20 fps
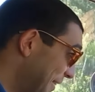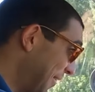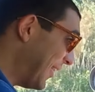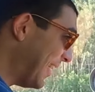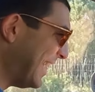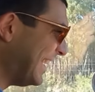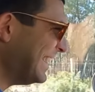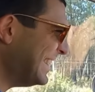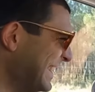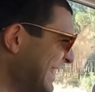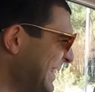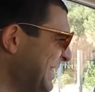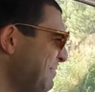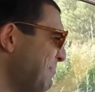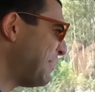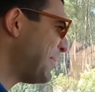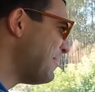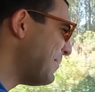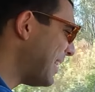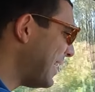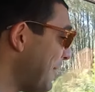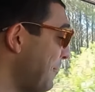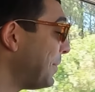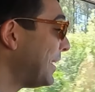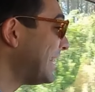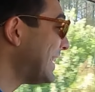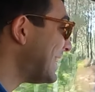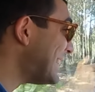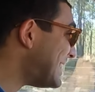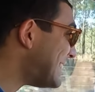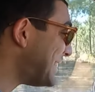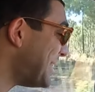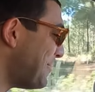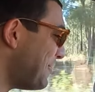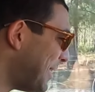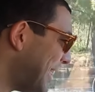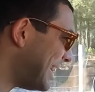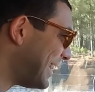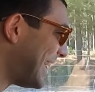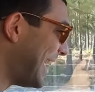E agora, primeiro é para estar
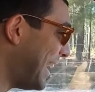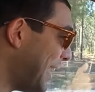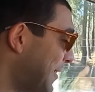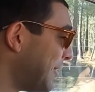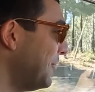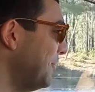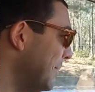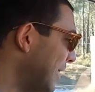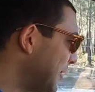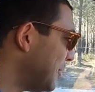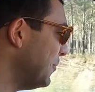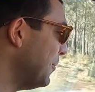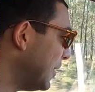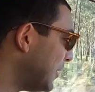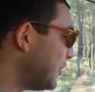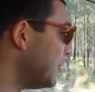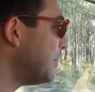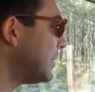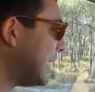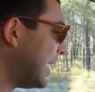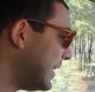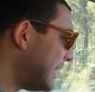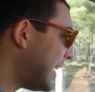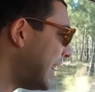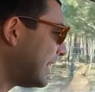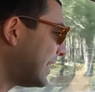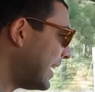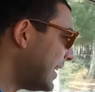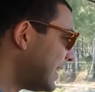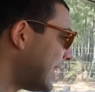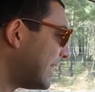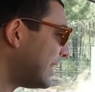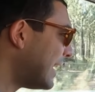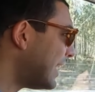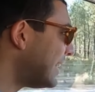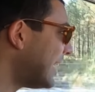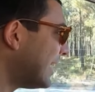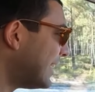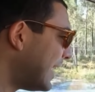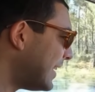sempre a entrar, uma, de uma, de uma, está a entrar, está a entrar, está
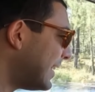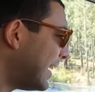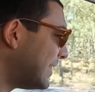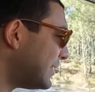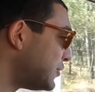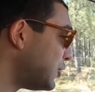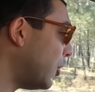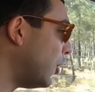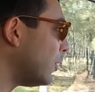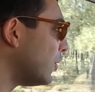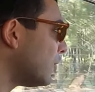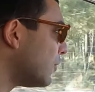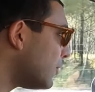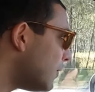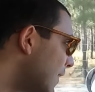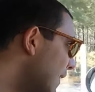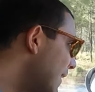a entrar, está a entrar, solto.